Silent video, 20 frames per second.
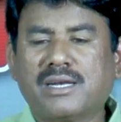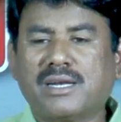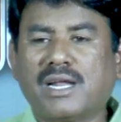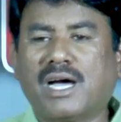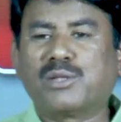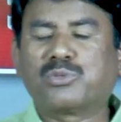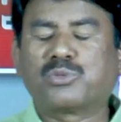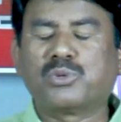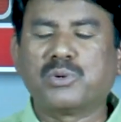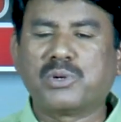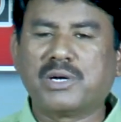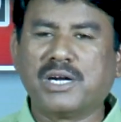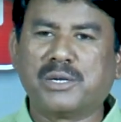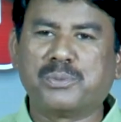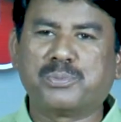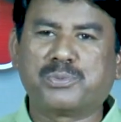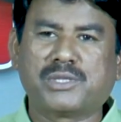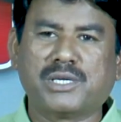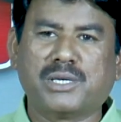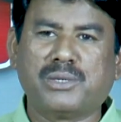నాతో
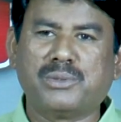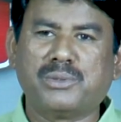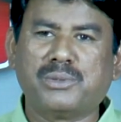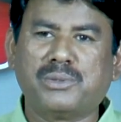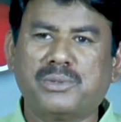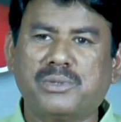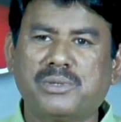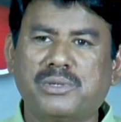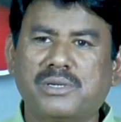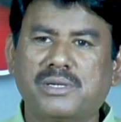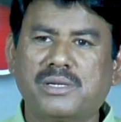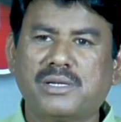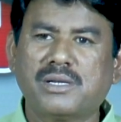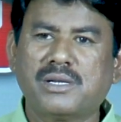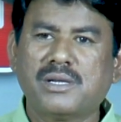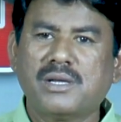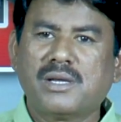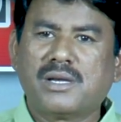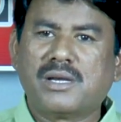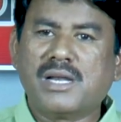గడుపుతావు
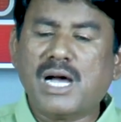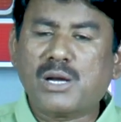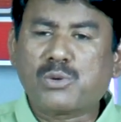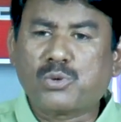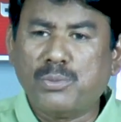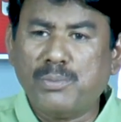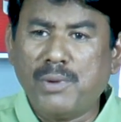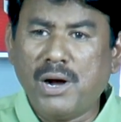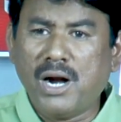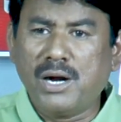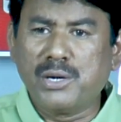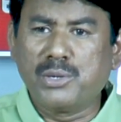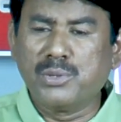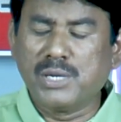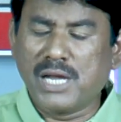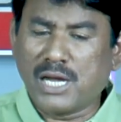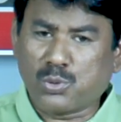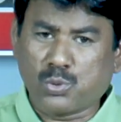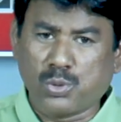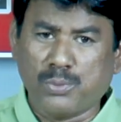నా కుమారుడు
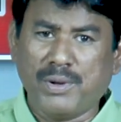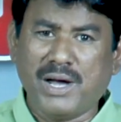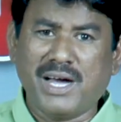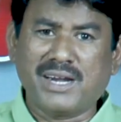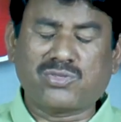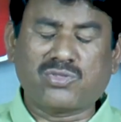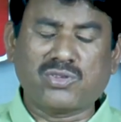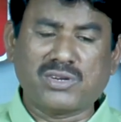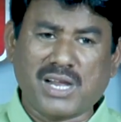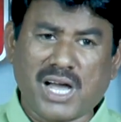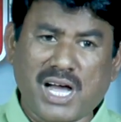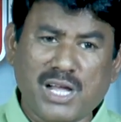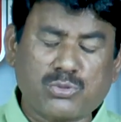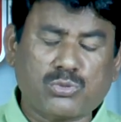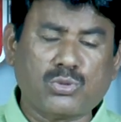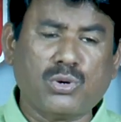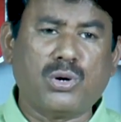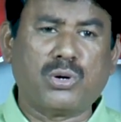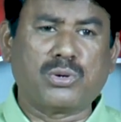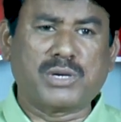నా కుమార్తె
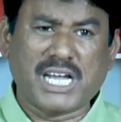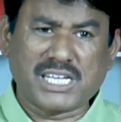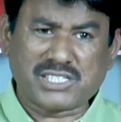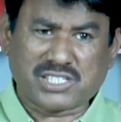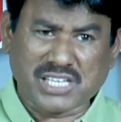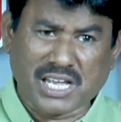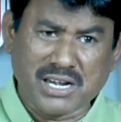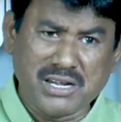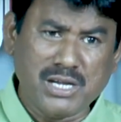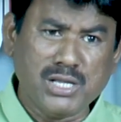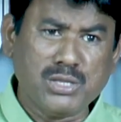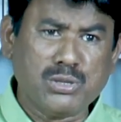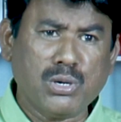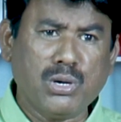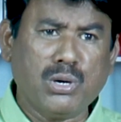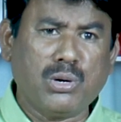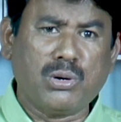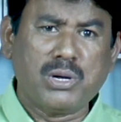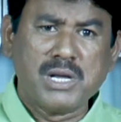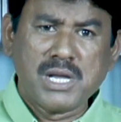నాతో నా
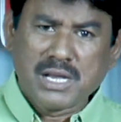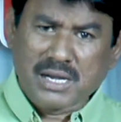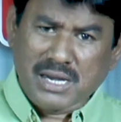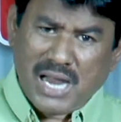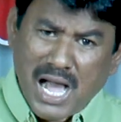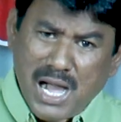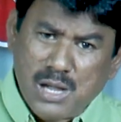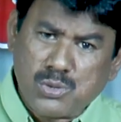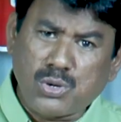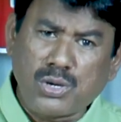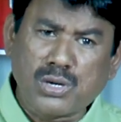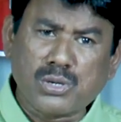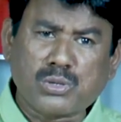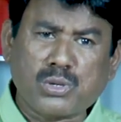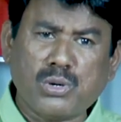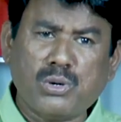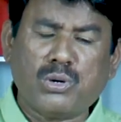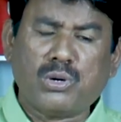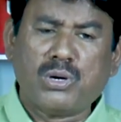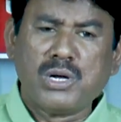సన్నిధిలో నా
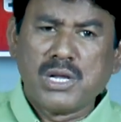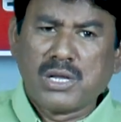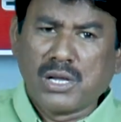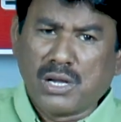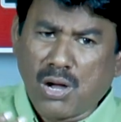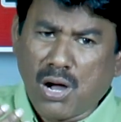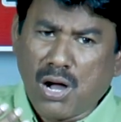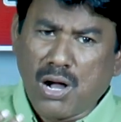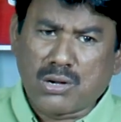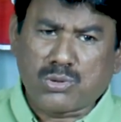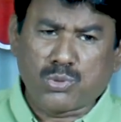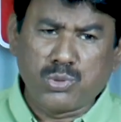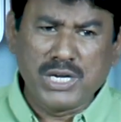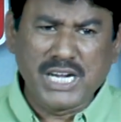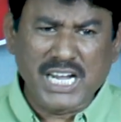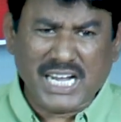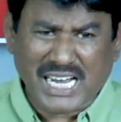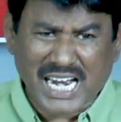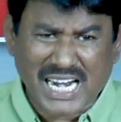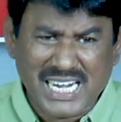కొరకు ఇగో
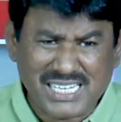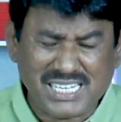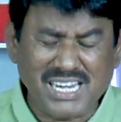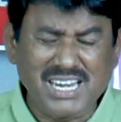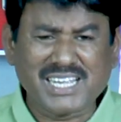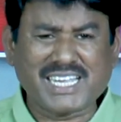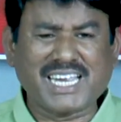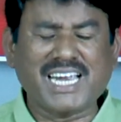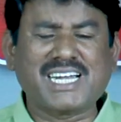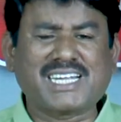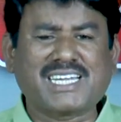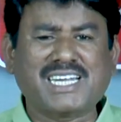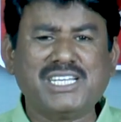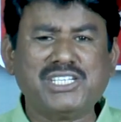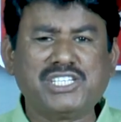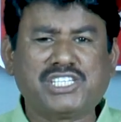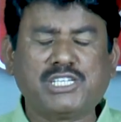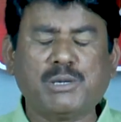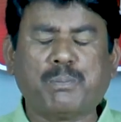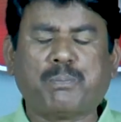కొన్ని గంటలు
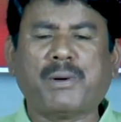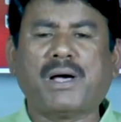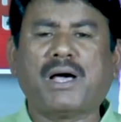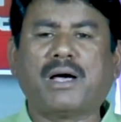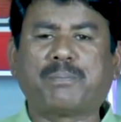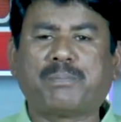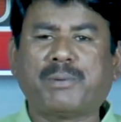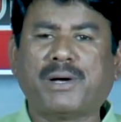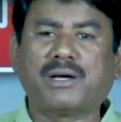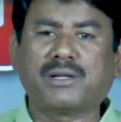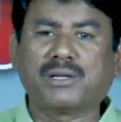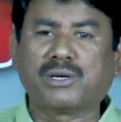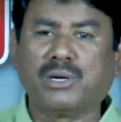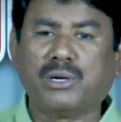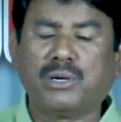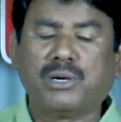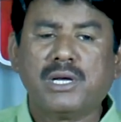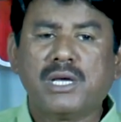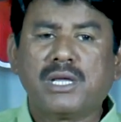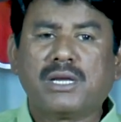కేటాయించి పా ఇగో
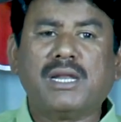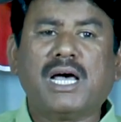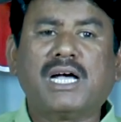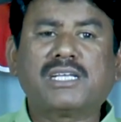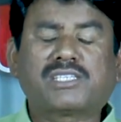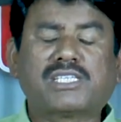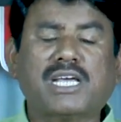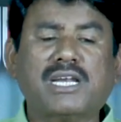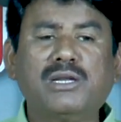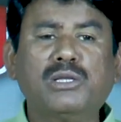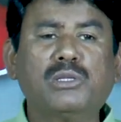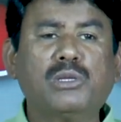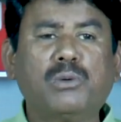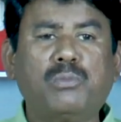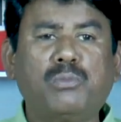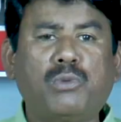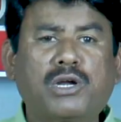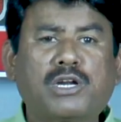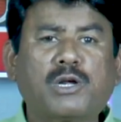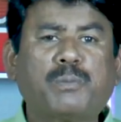నా సన్నిధిలో
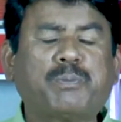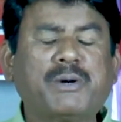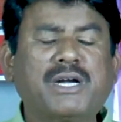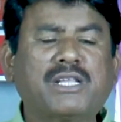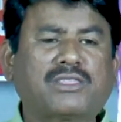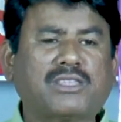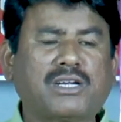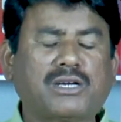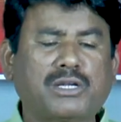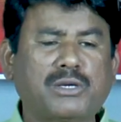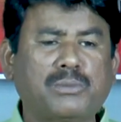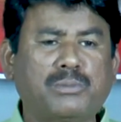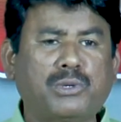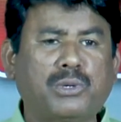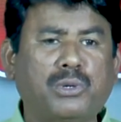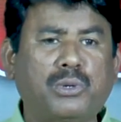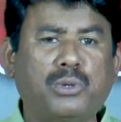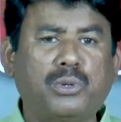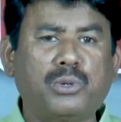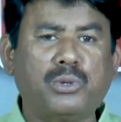మొరపెడతాడేమో
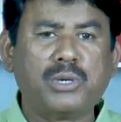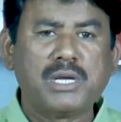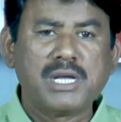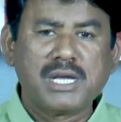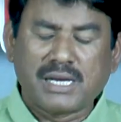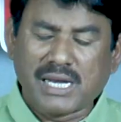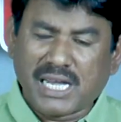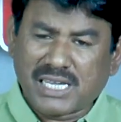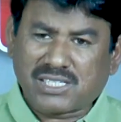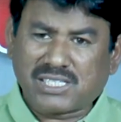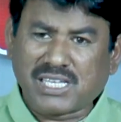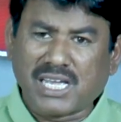నా